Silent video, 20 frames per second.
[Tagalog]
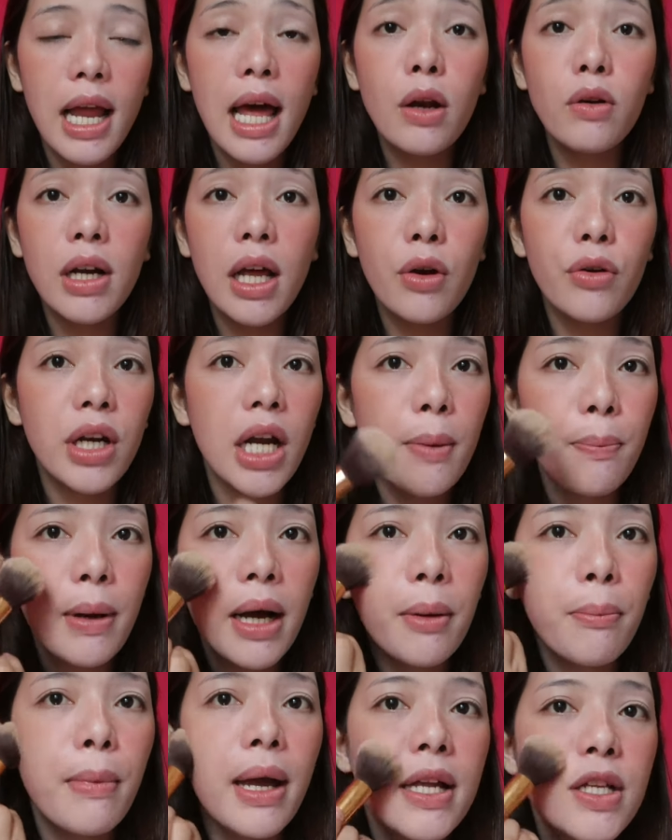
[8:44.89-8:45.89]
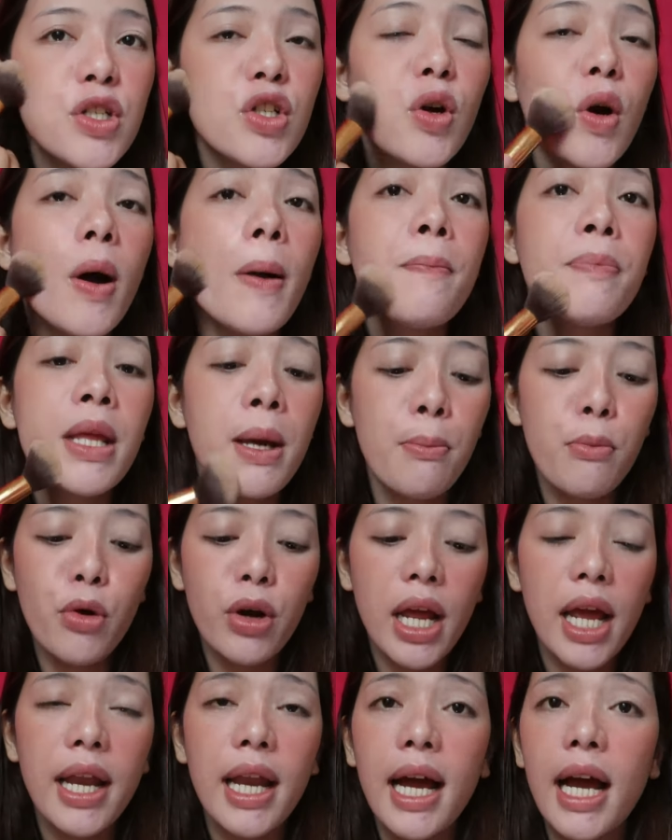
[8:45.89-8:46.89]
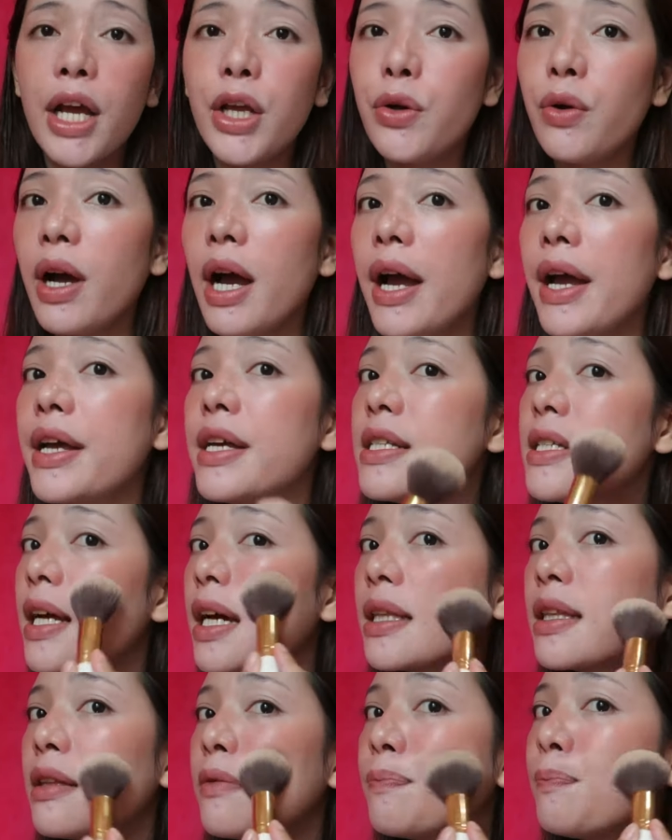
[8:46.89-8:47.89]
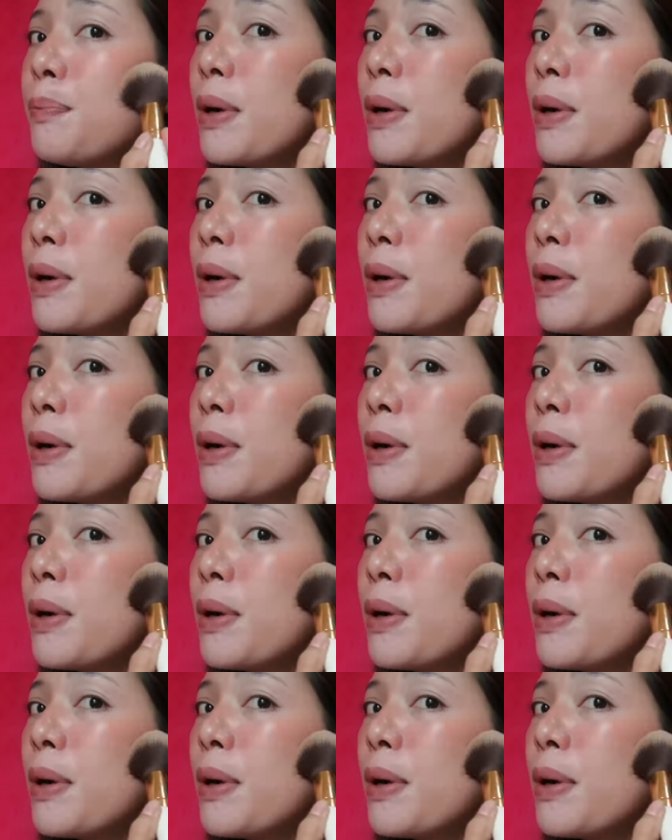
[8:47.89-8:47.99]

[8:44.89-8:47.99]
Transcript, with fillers: Lalong-lalo na pag medyo morena kayo guys at